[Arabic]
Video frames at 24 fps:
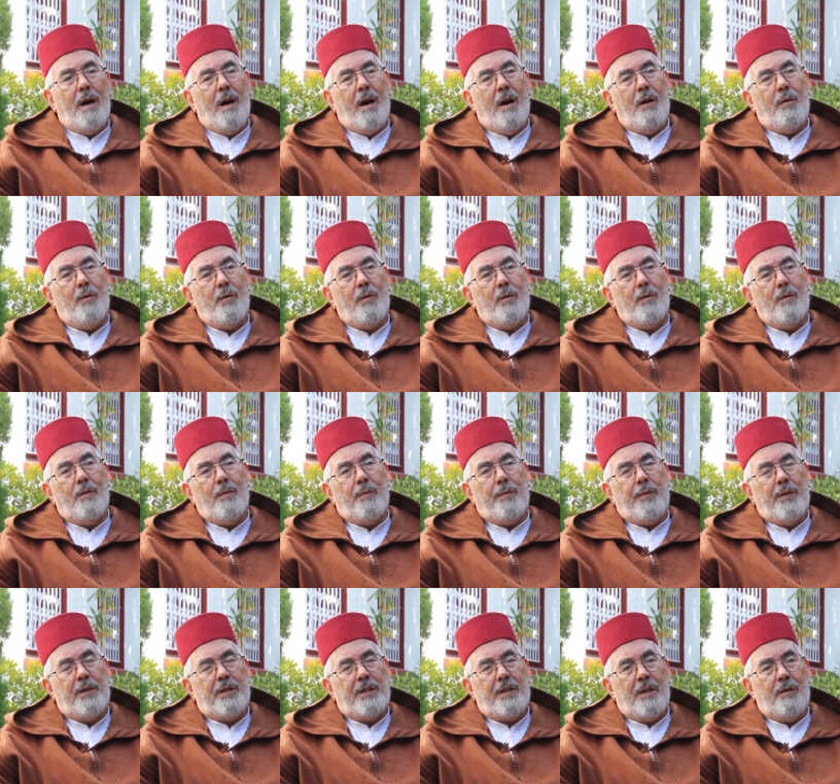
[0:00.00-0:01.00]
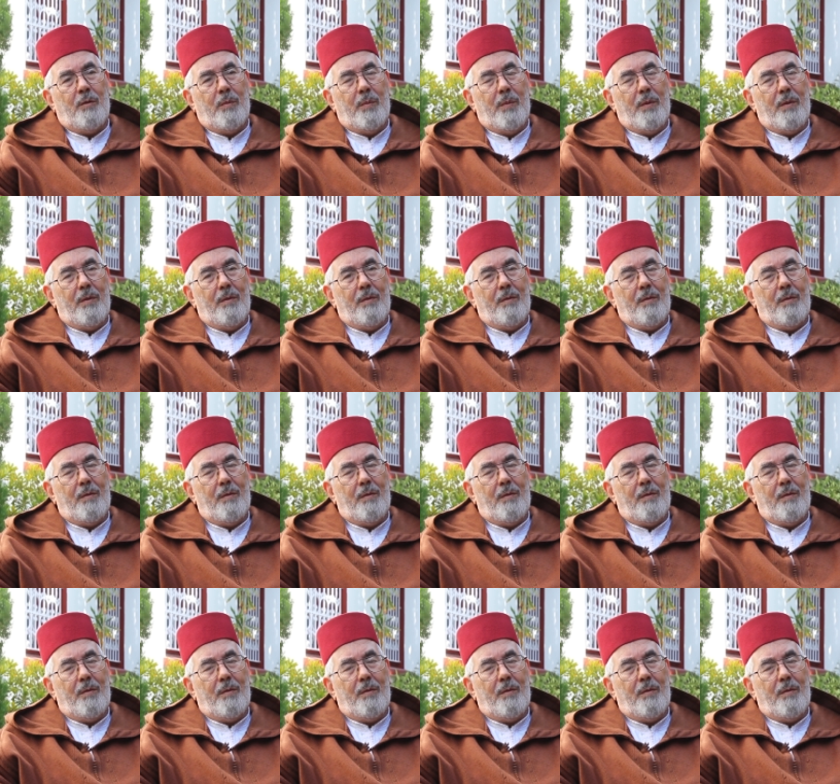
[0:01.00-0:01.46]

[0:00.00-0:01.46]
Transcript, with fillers: أو في الجنوب